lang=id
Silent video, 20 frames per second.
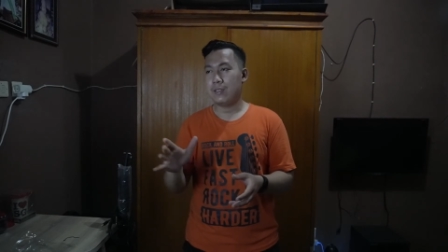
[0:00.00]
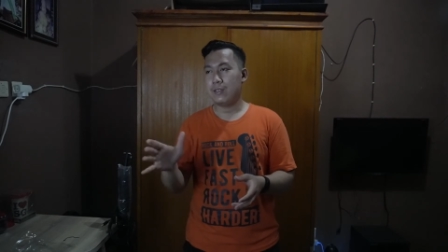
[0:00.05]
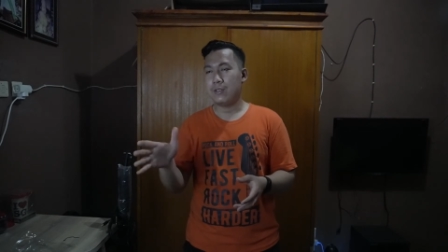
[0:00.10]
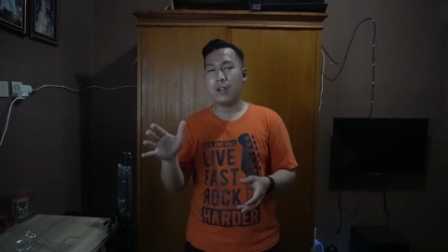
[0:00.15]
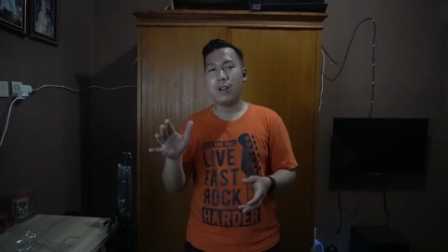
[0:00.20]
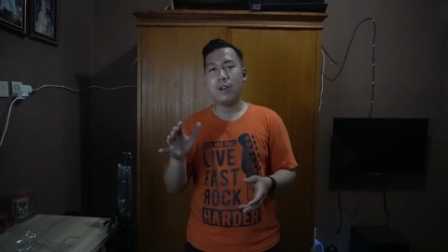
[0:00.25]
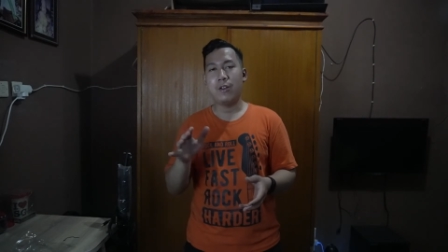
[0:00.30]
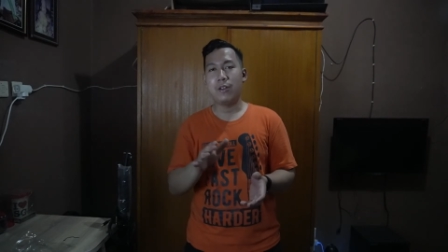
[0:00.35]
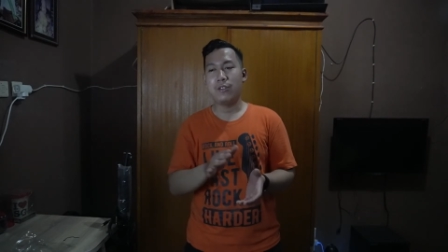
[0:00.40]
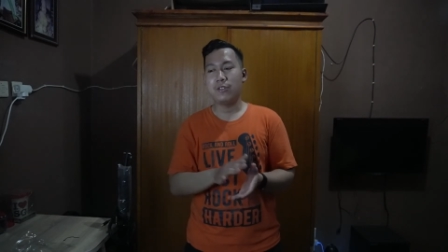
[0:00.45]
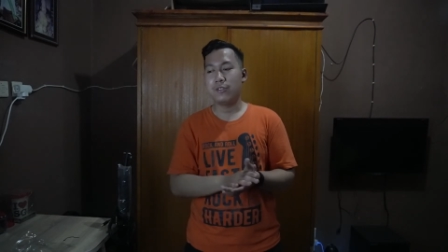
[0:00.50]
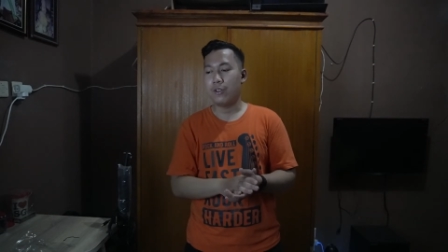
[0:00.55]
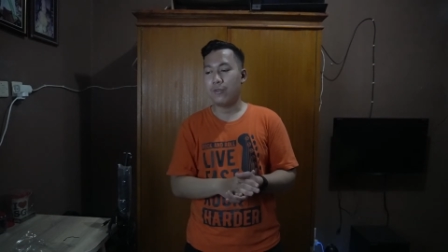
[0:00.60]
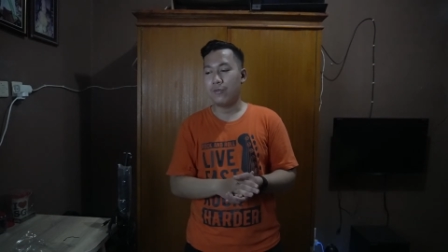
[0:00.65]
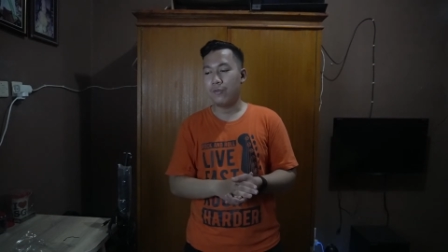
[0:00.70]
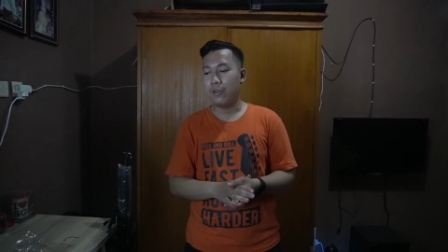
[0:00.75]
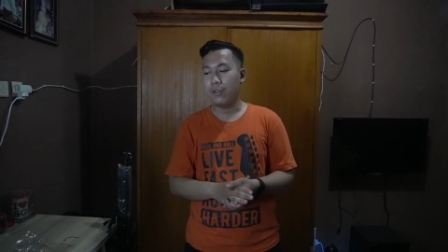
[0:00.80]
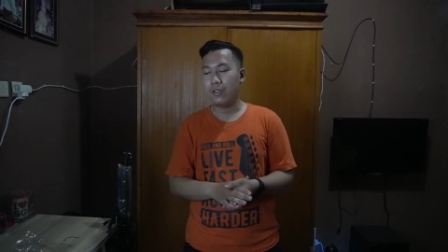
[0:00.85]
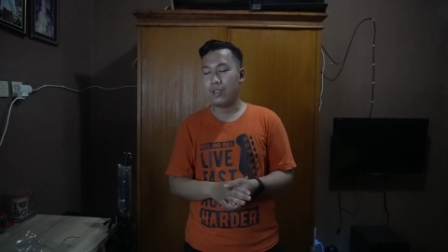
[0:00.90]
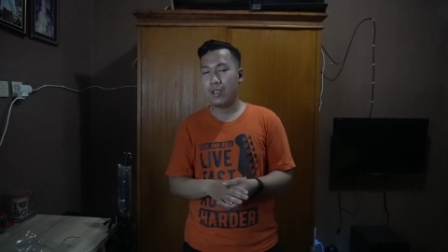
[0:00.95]
cara softbox
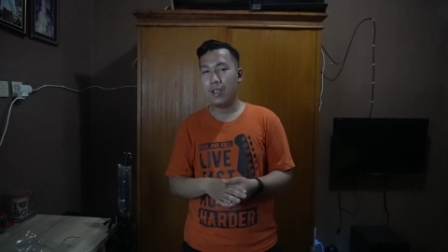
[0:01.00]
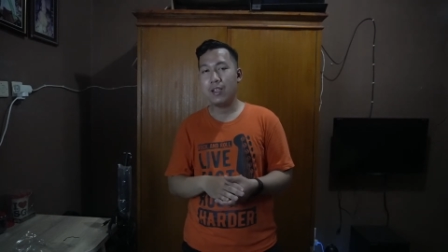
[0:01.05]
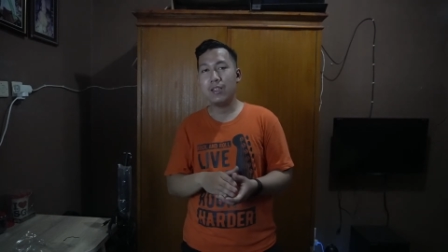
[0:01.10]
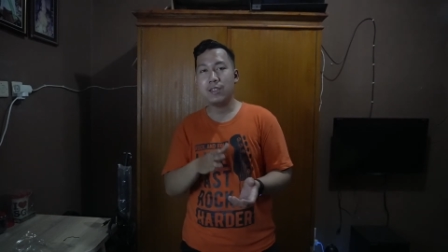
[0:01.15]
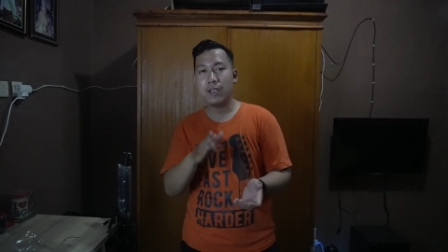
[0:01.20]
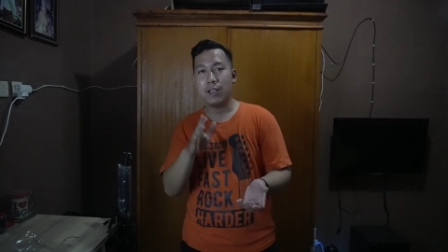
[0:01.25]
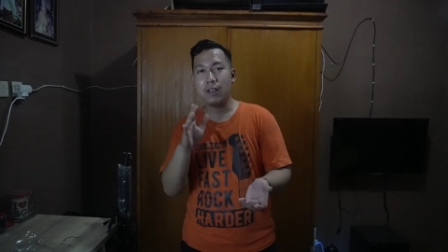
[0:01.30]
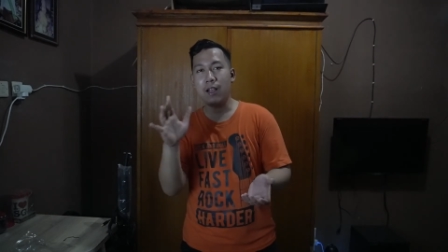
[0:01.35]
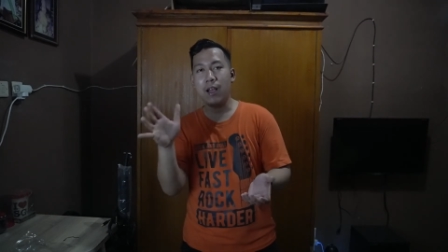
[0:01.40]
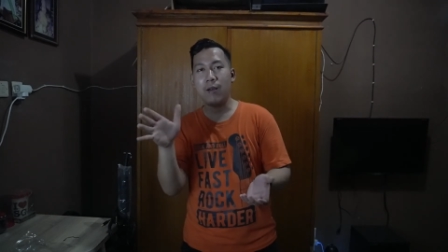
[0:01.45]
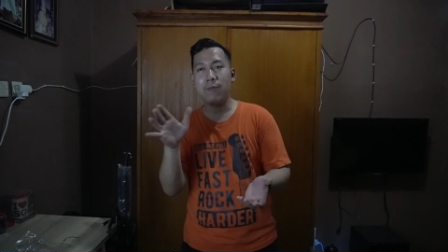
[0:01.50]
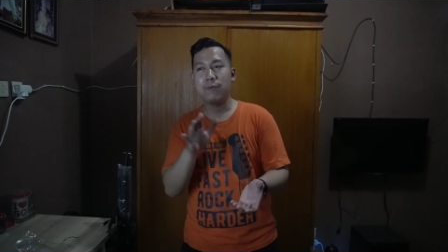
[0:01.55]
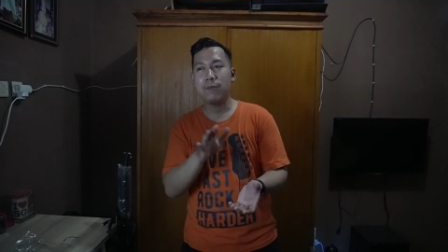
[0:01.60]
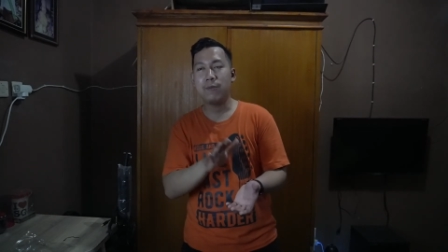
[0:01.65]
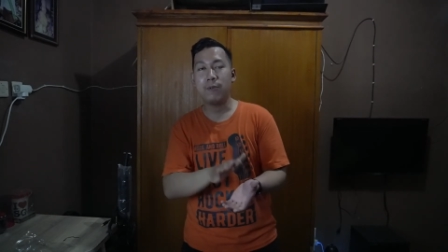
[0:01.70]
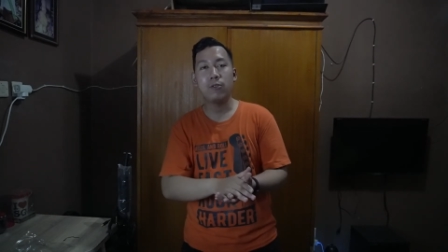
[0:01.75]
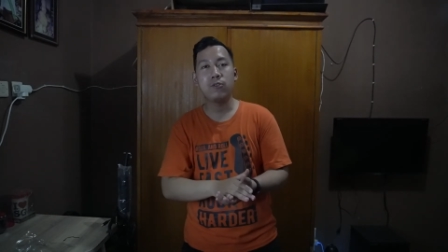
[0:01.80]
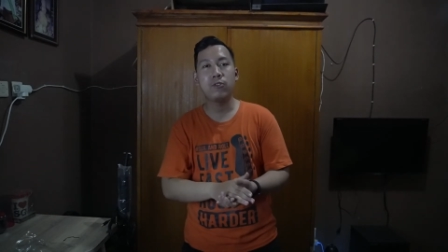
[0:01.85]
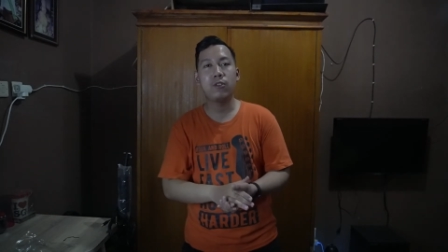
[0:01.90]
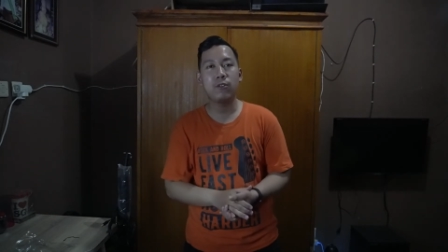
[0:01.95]
softboxnya setup
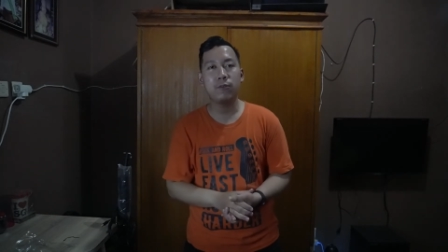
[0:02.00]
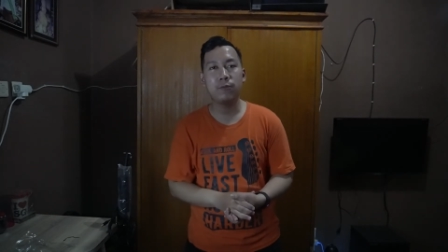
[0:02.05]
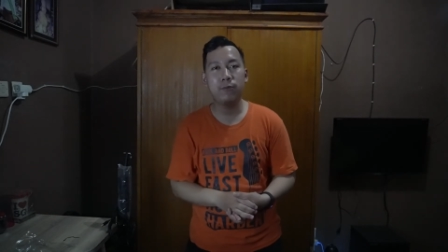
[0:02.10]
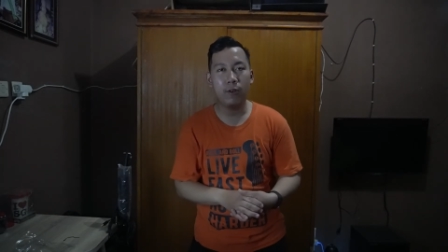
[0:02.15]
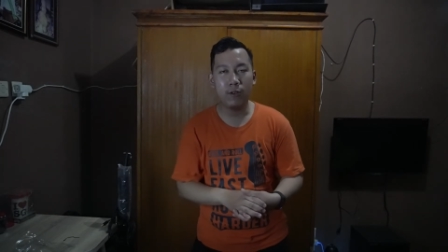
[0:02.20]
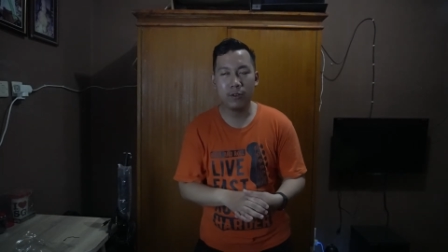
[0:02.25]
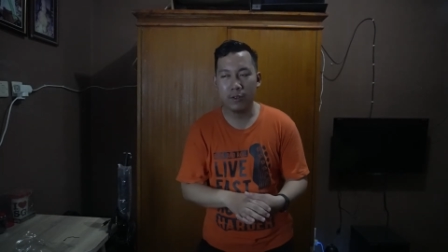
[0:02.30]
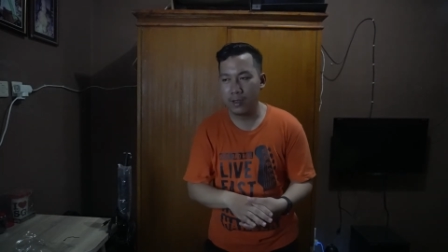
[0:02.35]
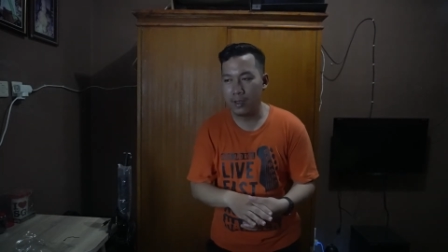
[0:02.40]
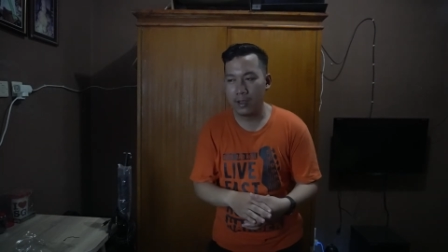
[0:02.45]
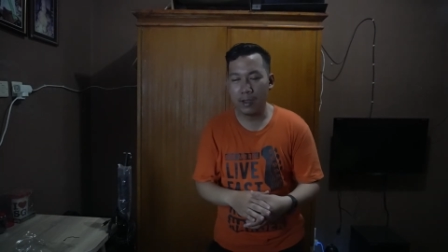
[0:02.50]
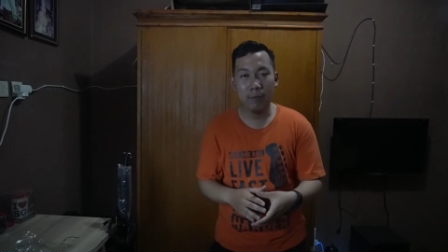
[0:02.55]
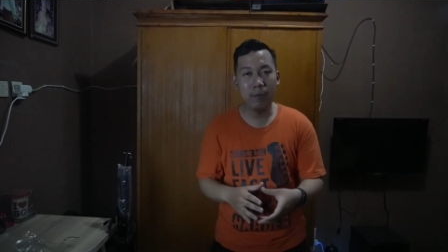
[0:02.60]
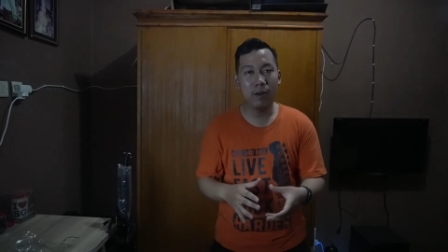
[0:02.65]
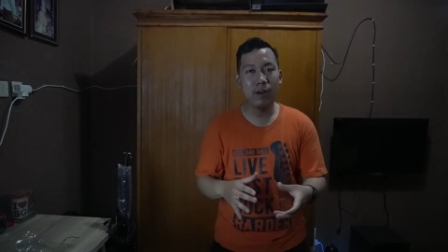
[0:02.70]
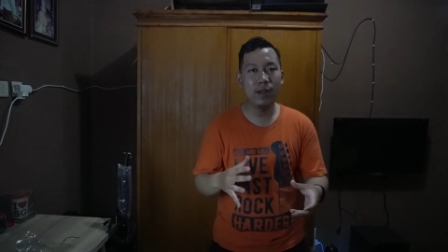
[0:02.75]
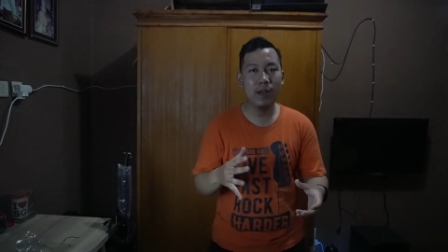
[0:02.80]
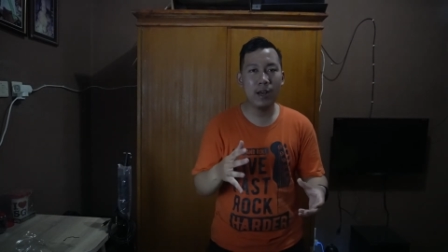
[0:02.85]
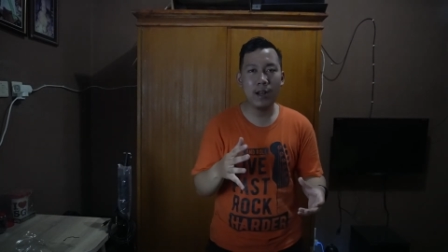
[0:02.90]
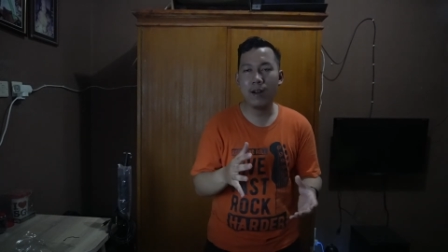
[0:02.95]
softboxnya yang
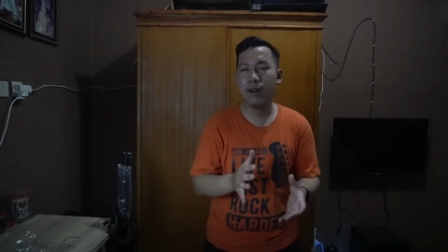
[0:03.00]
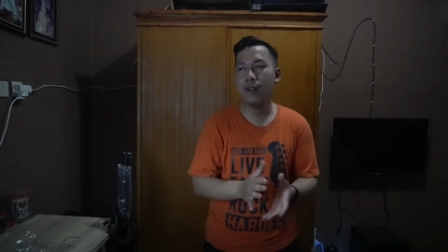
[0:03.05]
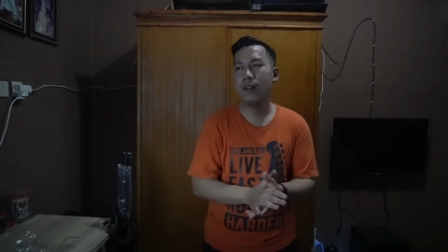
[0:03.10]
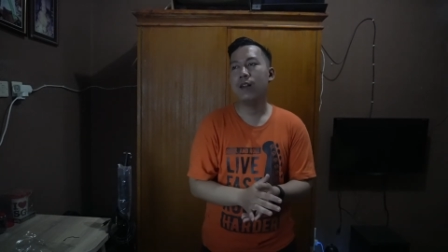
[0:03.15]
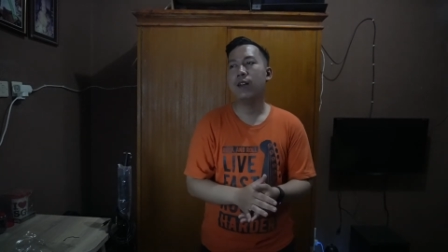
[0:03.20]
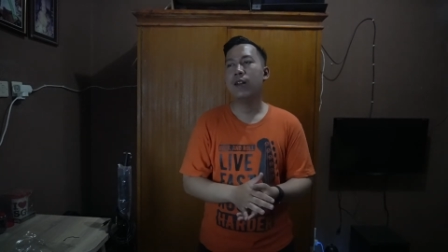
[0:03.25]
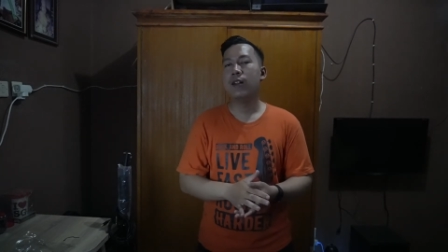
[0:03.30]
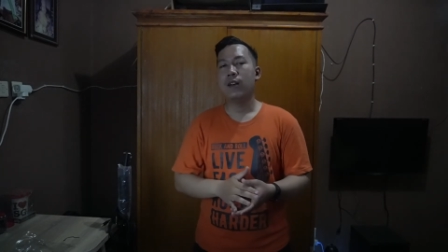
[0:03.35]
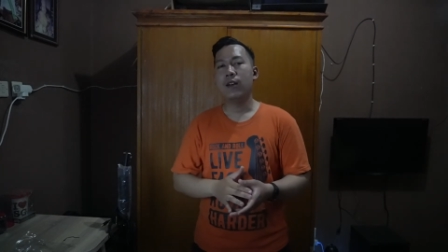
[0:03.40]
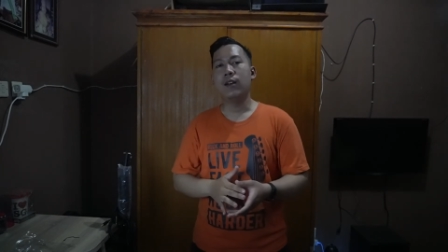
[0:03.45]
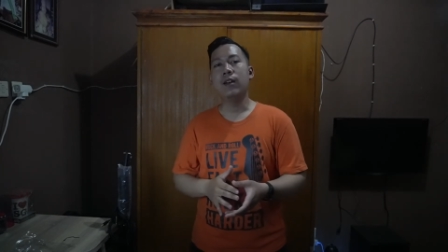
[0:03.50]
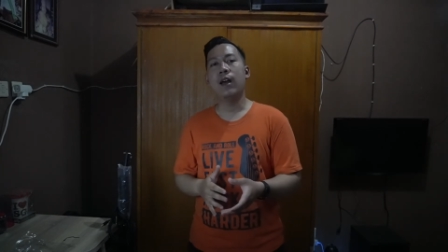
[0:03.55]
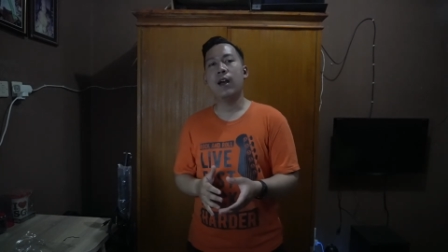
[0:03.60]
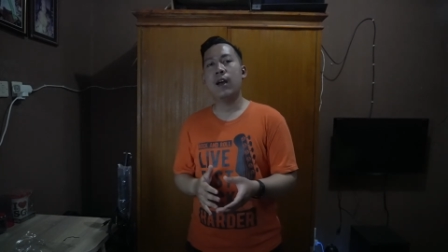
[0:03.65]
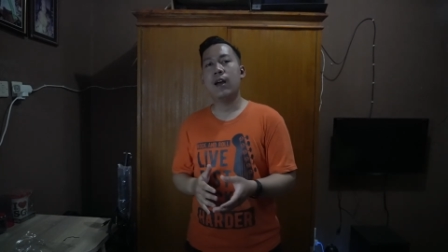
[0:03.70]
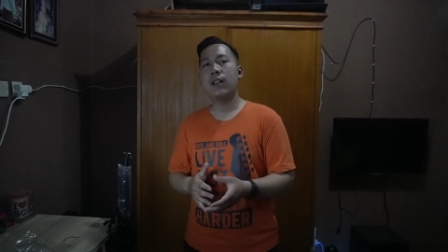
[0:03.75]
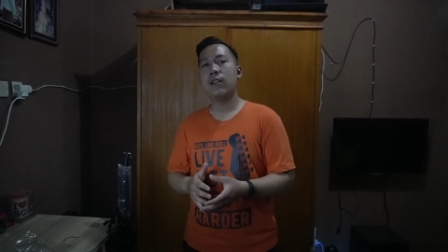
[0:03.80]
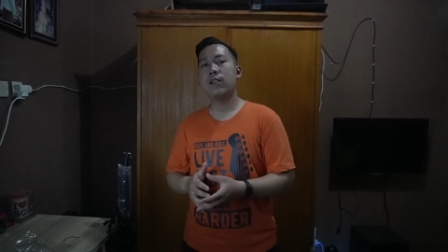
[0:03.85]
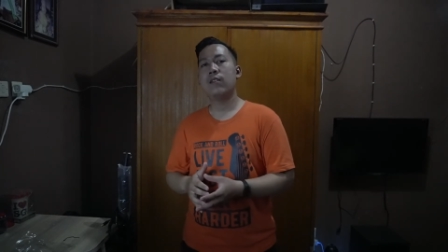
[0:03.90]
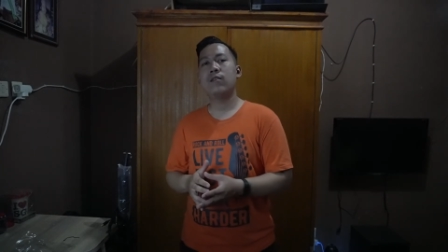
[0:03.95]
benar
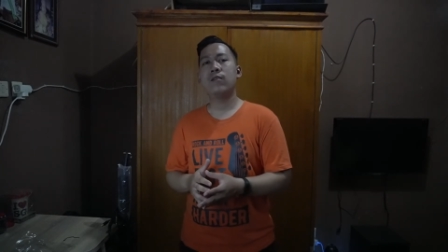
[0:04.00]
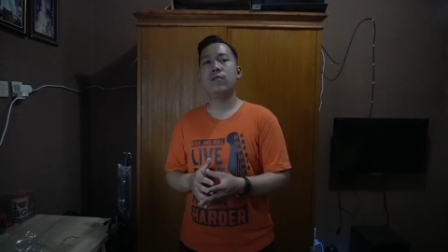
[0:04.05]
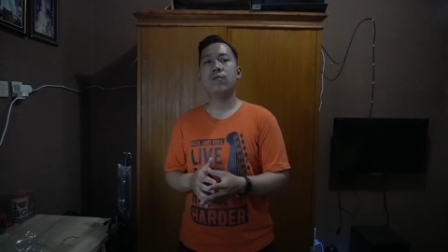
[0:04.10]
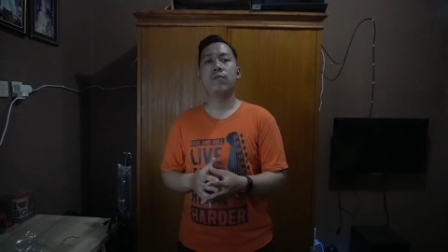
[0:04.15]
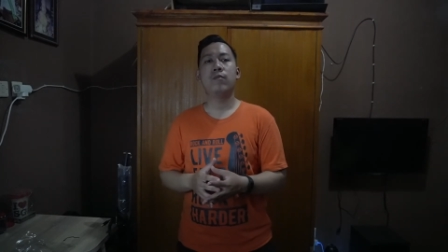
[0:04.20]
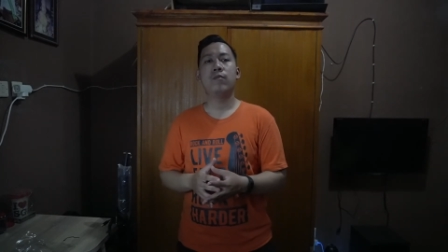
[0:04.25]
dan